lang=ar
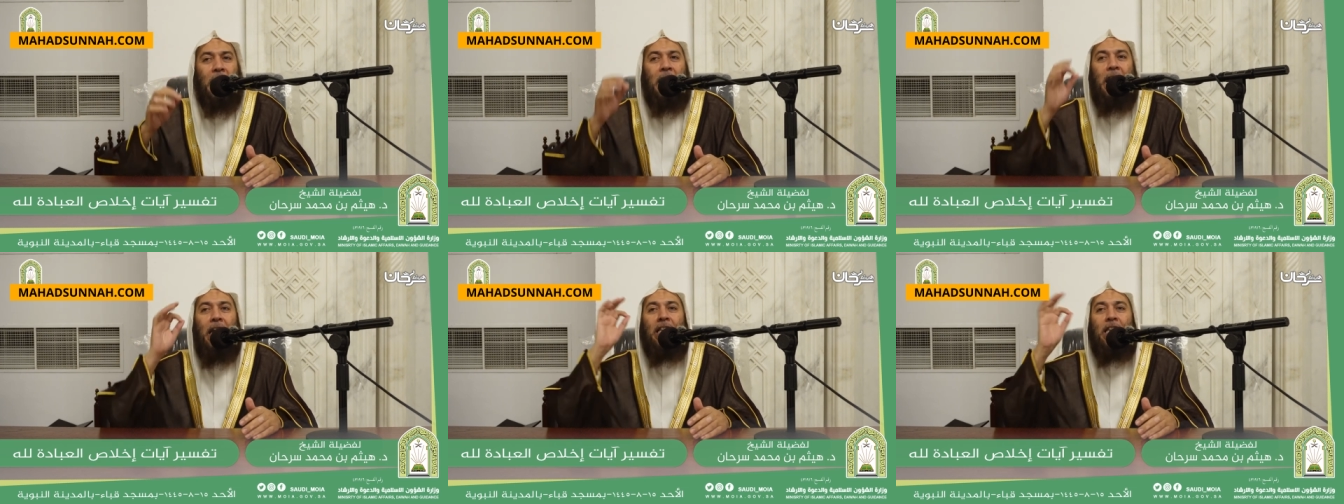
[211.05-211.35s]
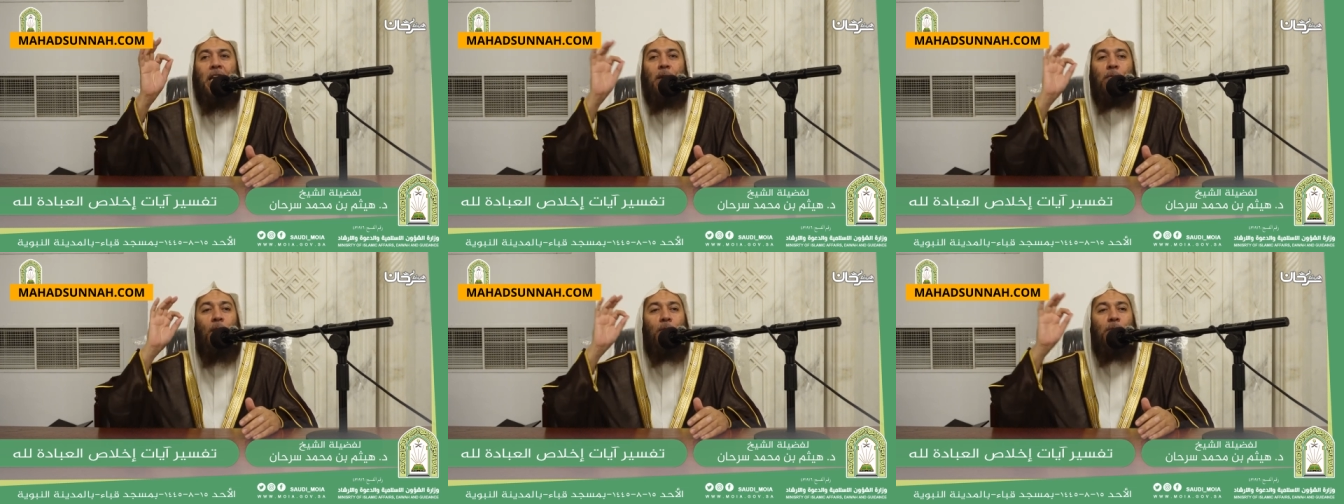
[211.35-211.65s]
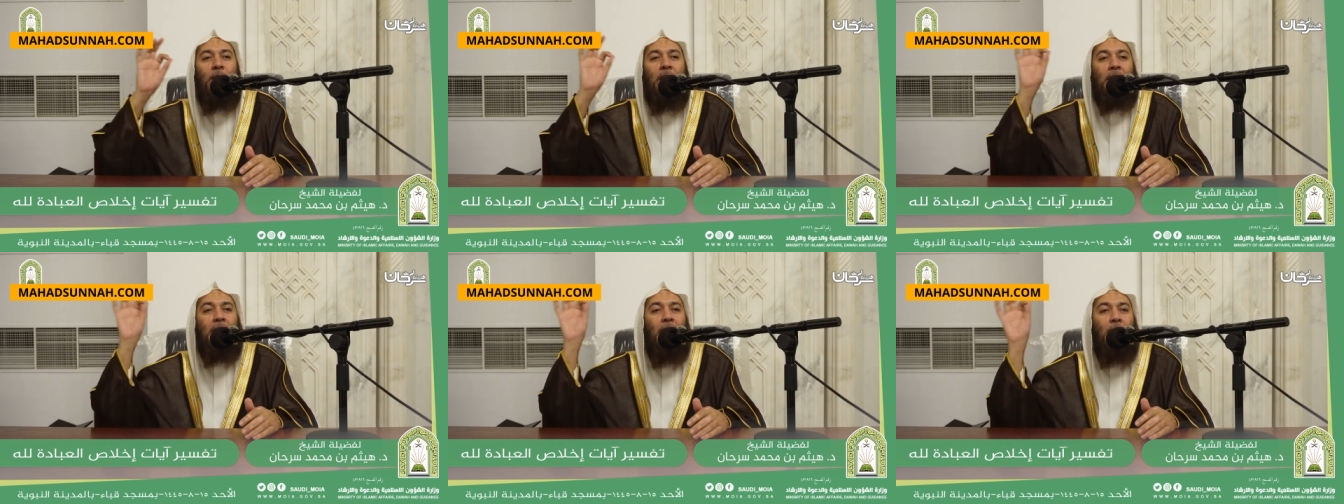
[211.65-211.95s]
كتب
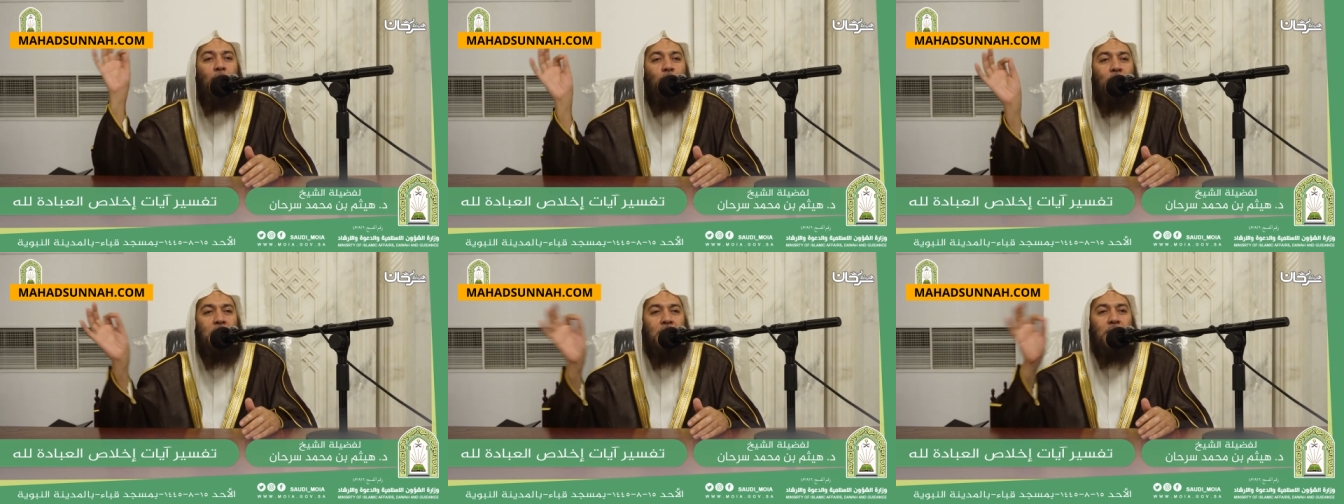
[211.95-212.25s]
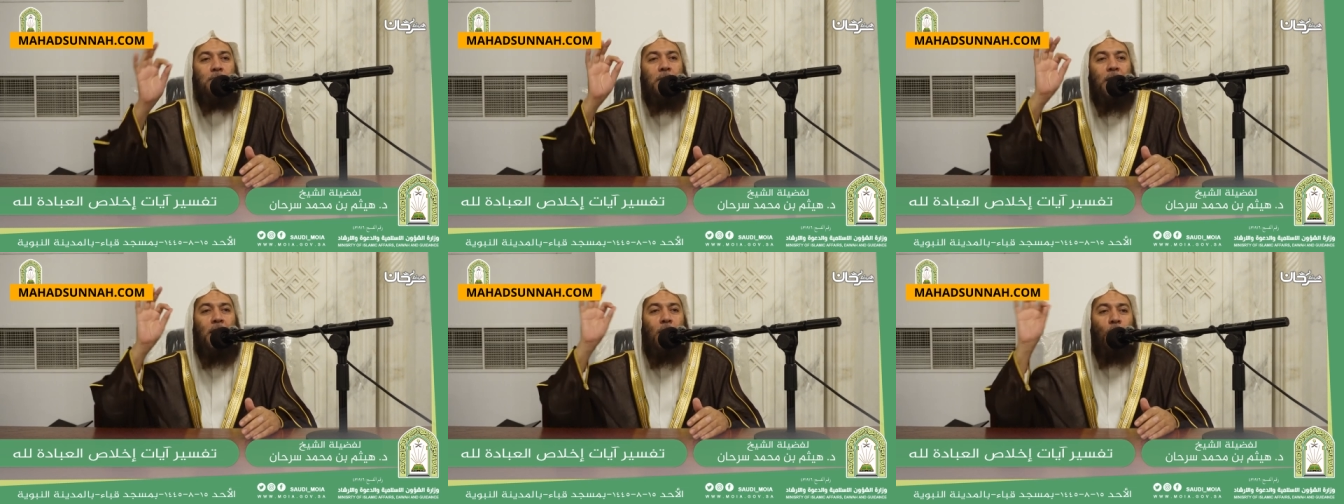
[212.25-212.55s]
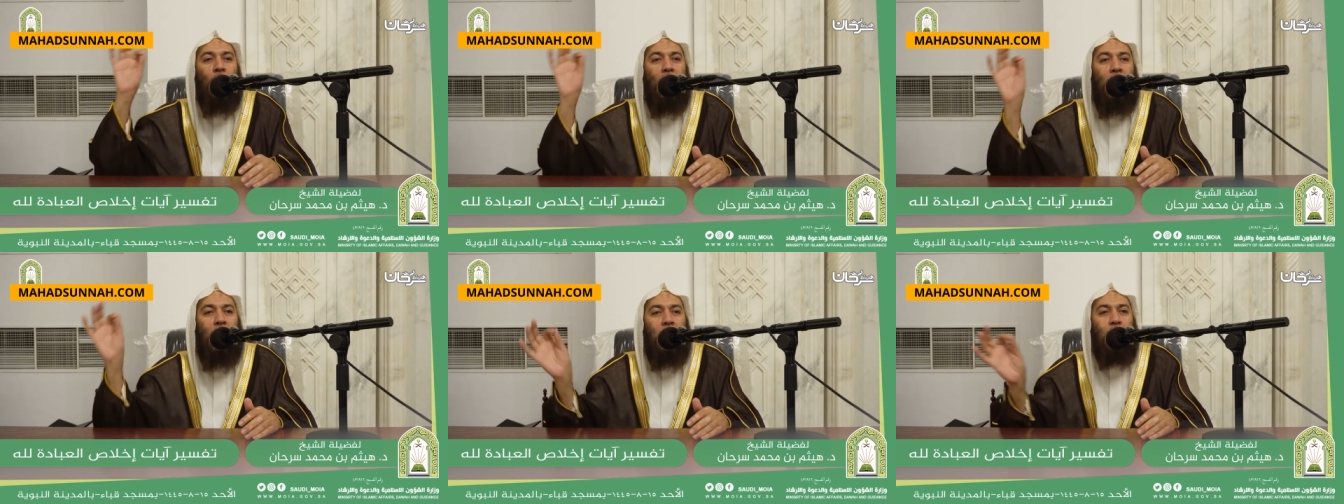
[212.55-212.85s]
بعد البسملة
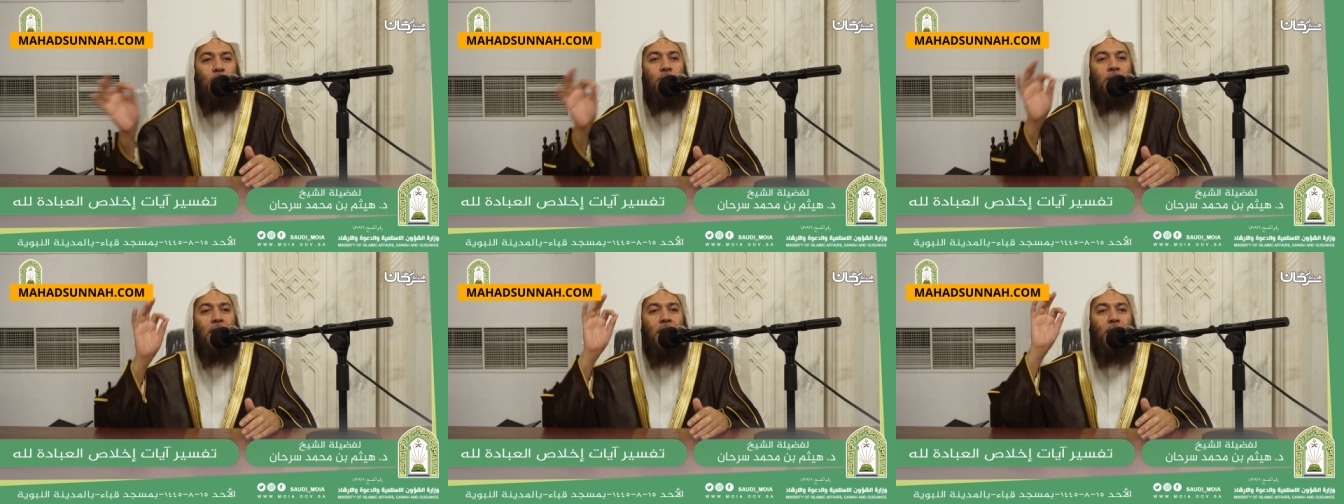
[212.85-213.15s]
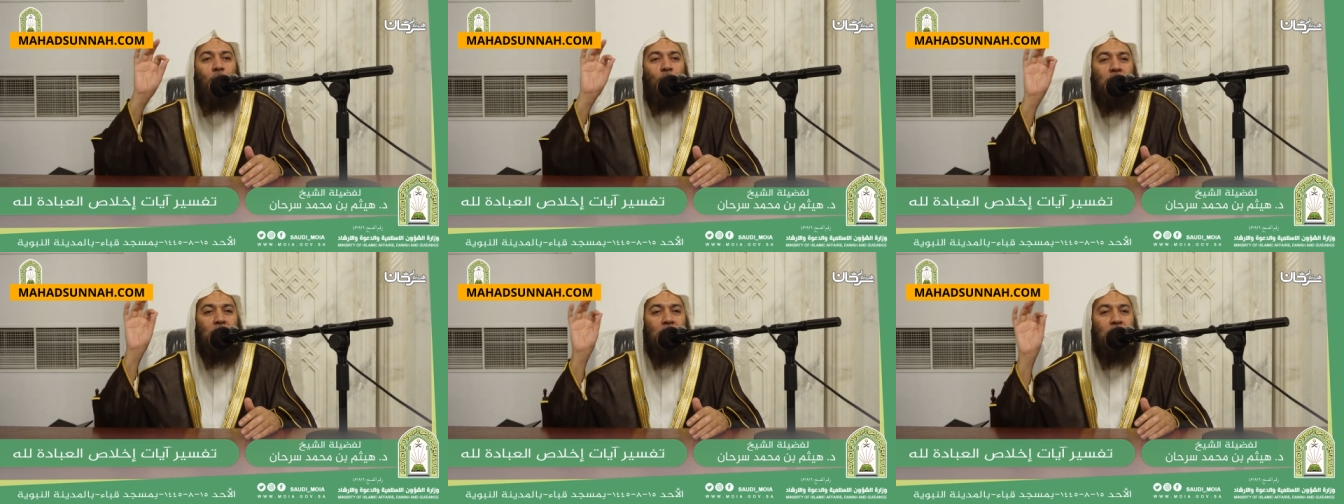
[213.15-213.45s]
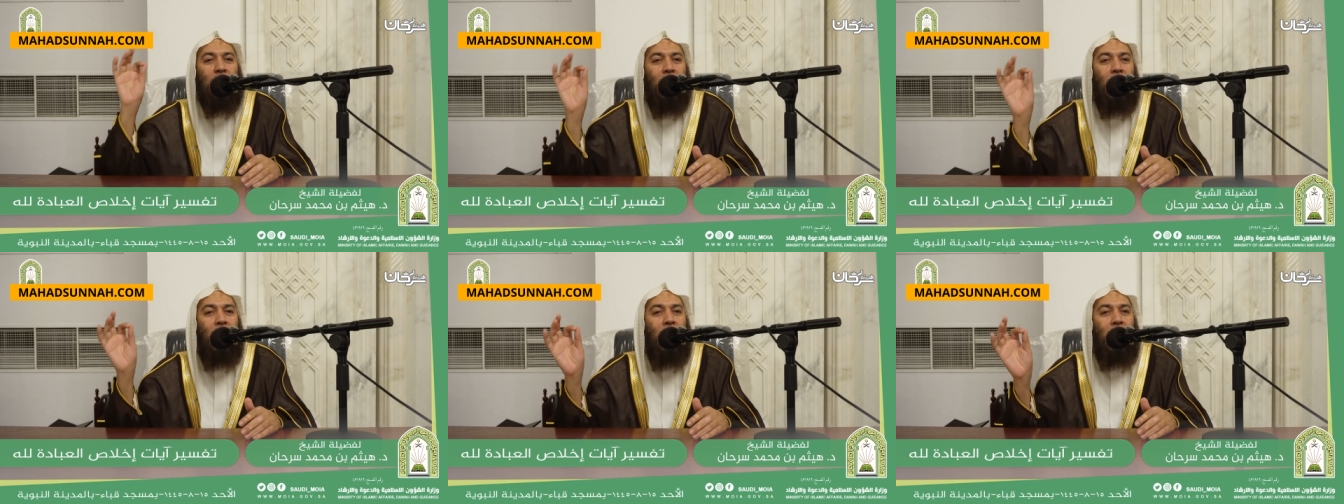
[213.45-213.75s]
والحمدلة
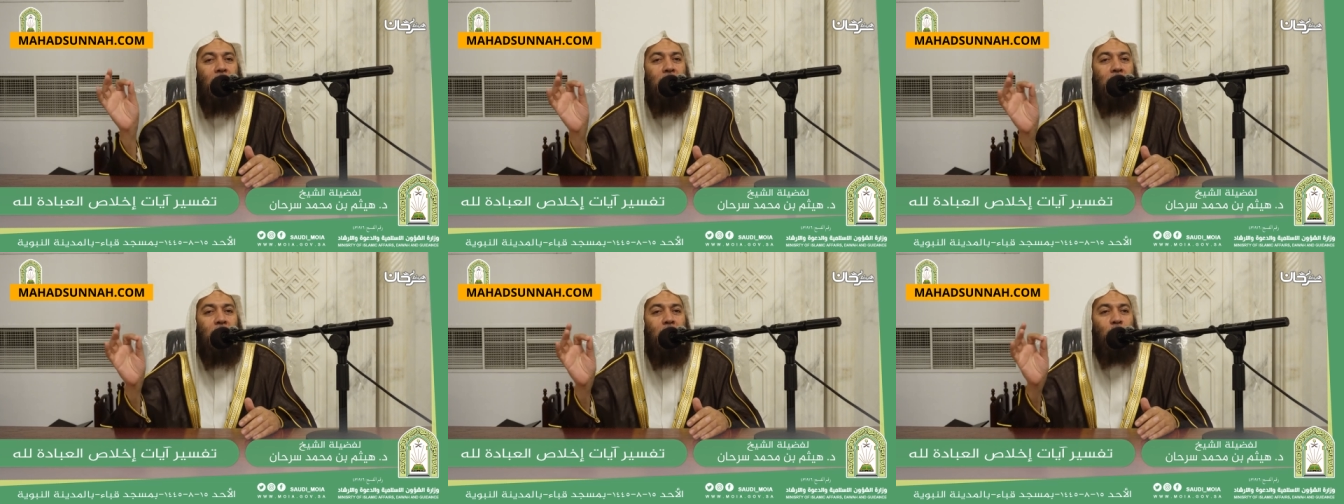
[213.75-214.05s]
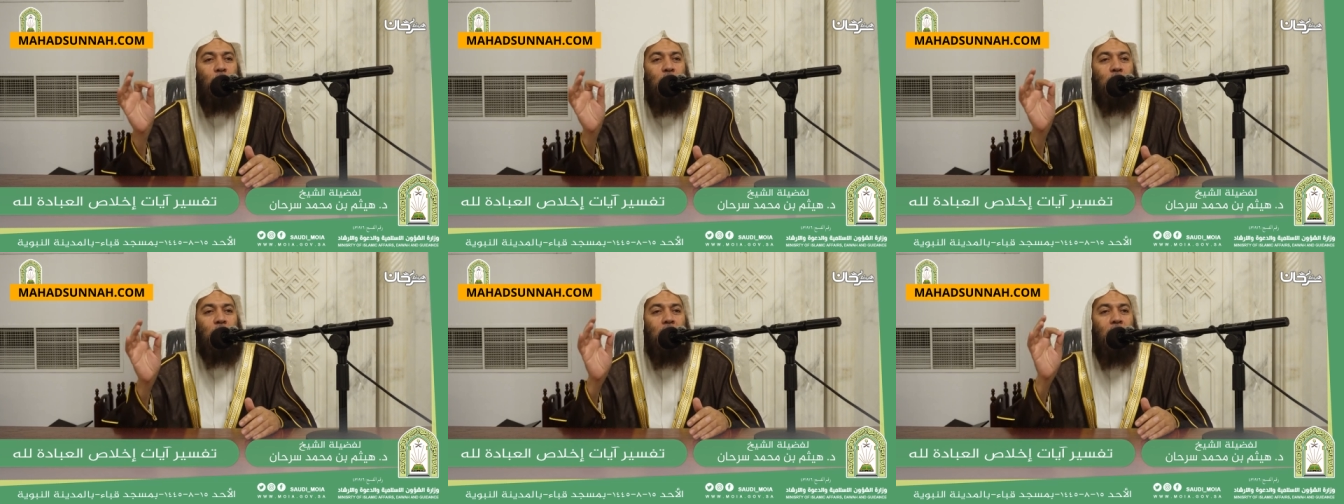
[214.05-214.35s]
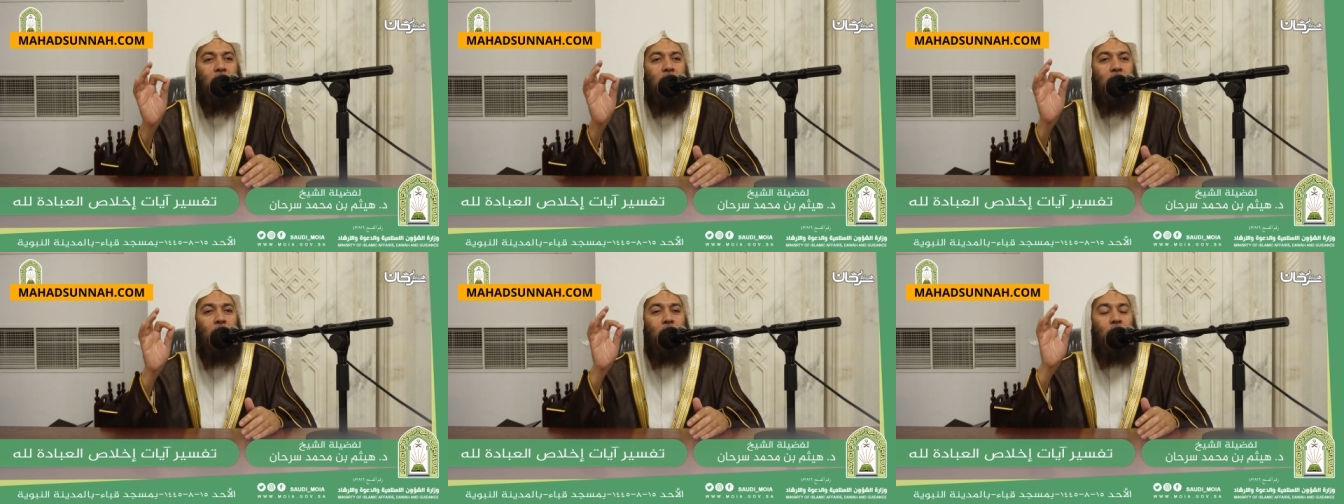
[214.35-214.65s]
والصلاة على النبي
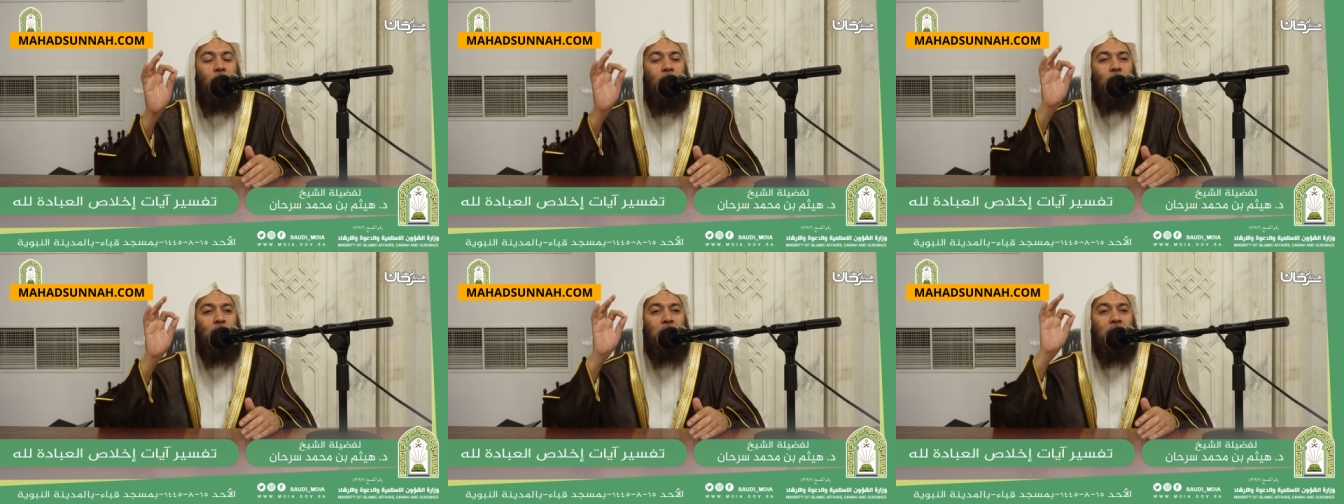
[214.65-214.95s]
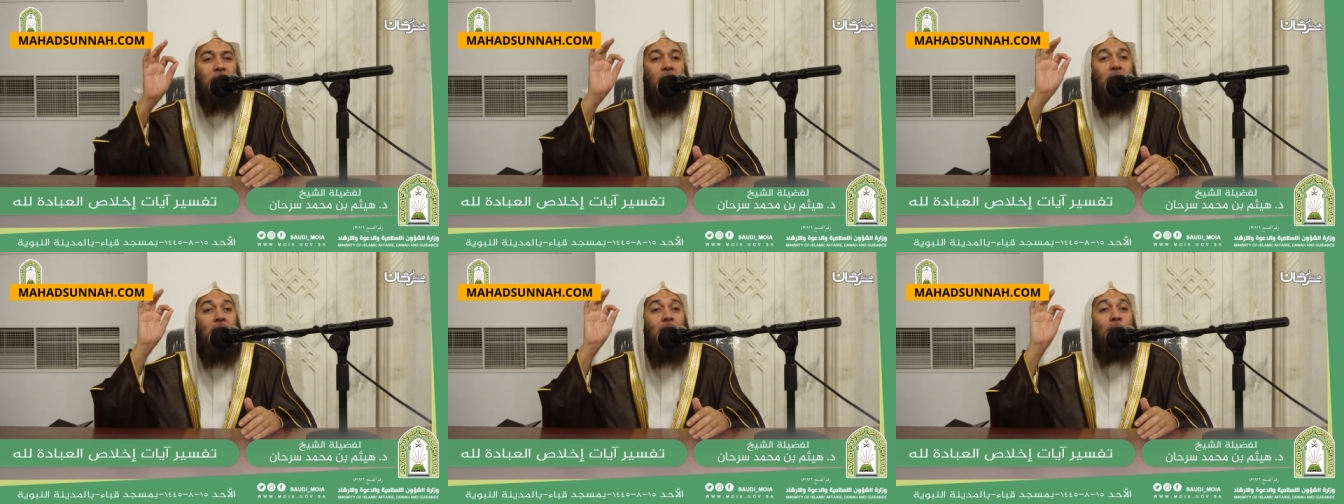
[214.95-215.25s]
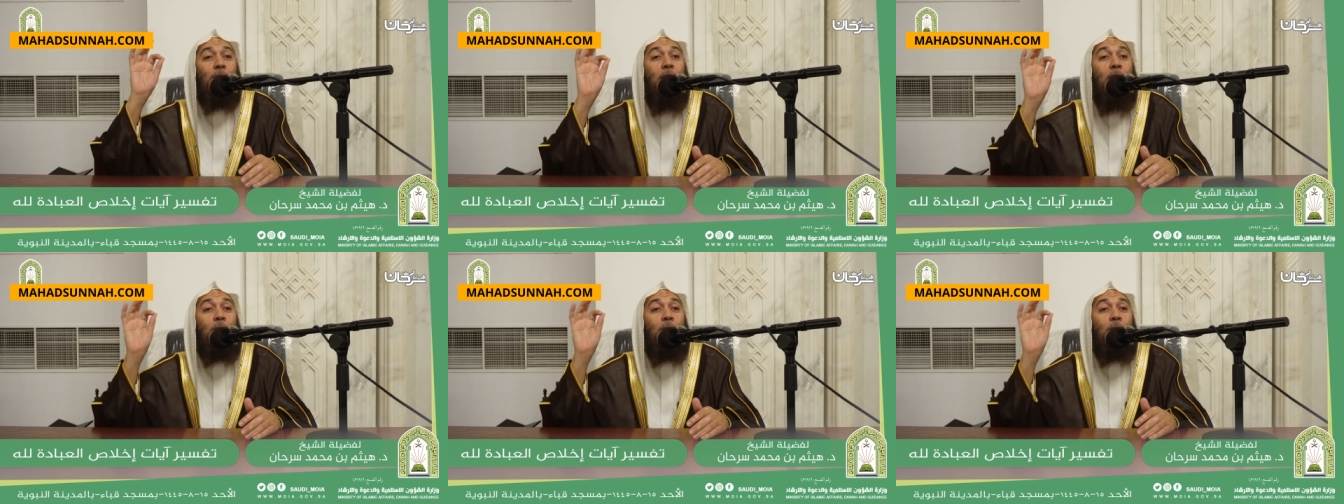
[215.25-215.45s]
صلى الله عليه وسلم